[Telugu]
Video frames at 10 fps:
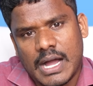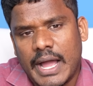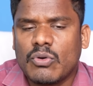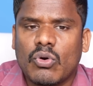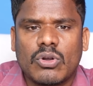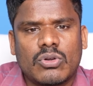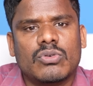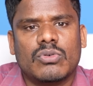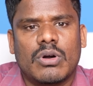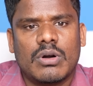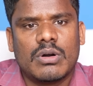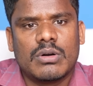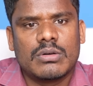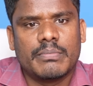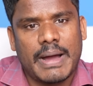హైకోర్టు
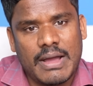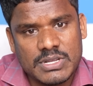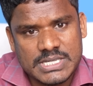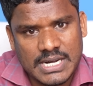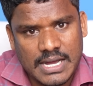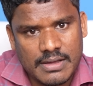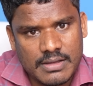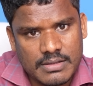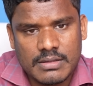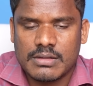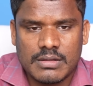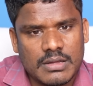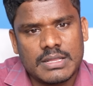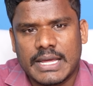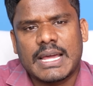భావించిన
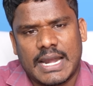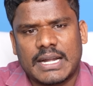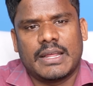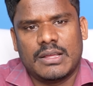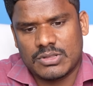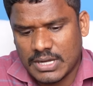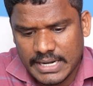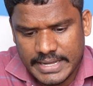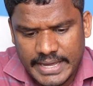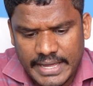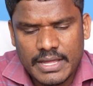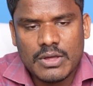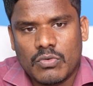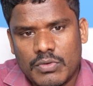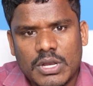అది కరెక్టే ఎందుకంటే
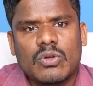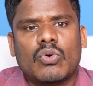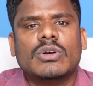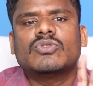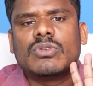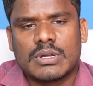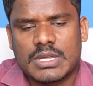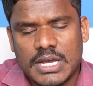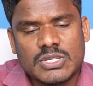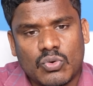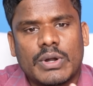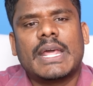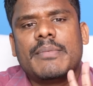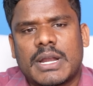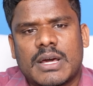వీళ్ళు కోసు కేసు
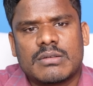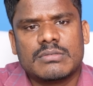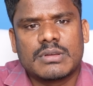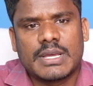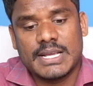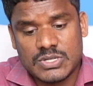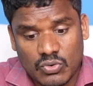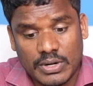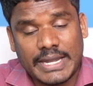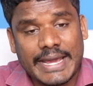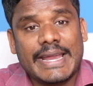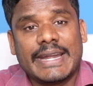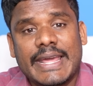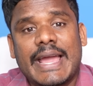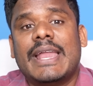కొట్టేయమన్నారు కేసు
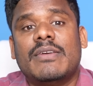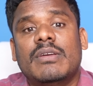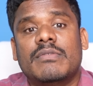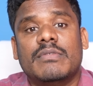కొట్టేయండి అని